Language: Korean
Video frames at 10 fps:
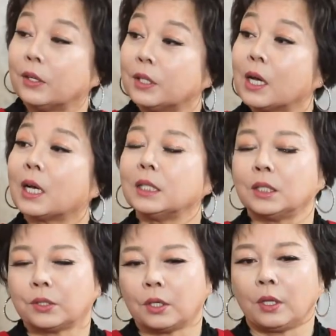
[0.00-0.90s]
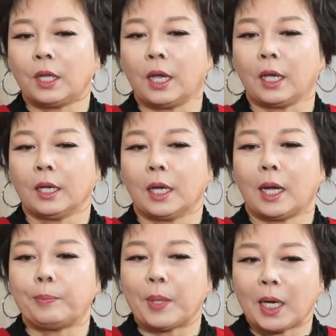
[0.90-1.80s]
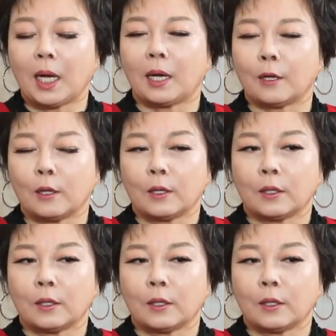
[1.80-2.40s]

이런 상황까지 있었는데 아빠가